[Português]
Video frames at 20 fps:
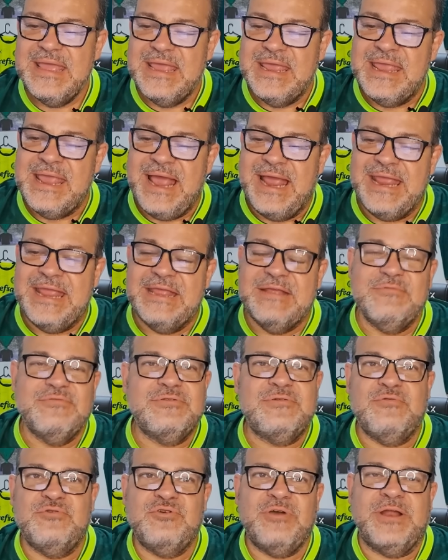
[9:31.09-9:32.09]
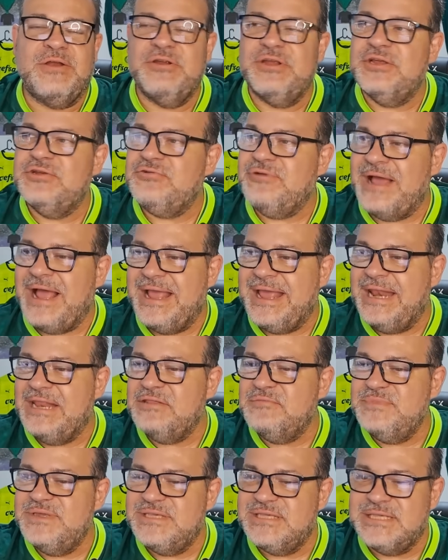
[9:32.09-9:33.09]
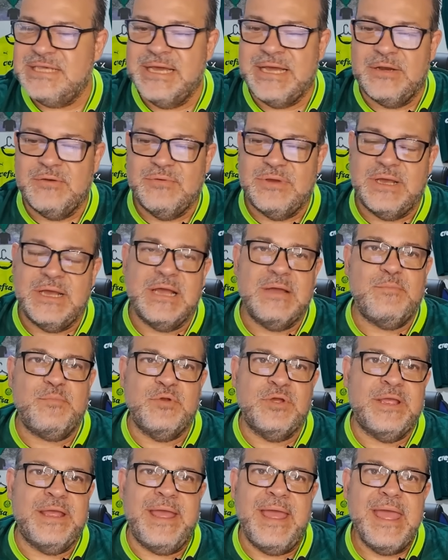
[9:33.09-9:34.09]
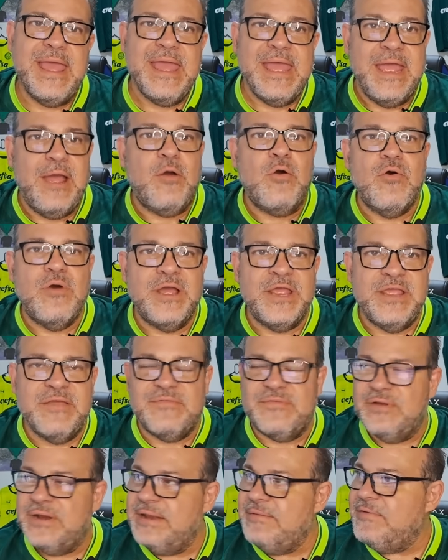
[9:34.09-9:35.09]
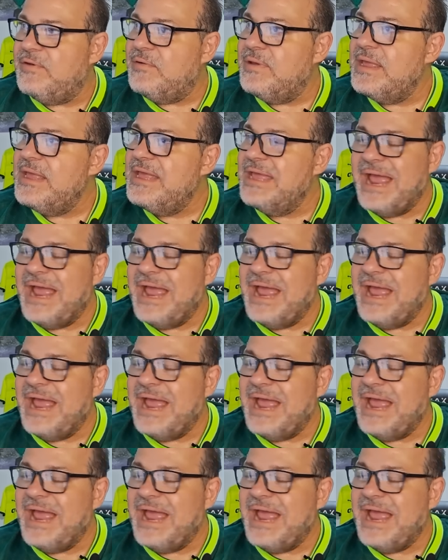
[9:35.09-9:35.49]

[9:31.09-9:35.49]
E aí os, os jogadores iam jogar aquelas miçangas no campo, que é, é horrível, né, meu?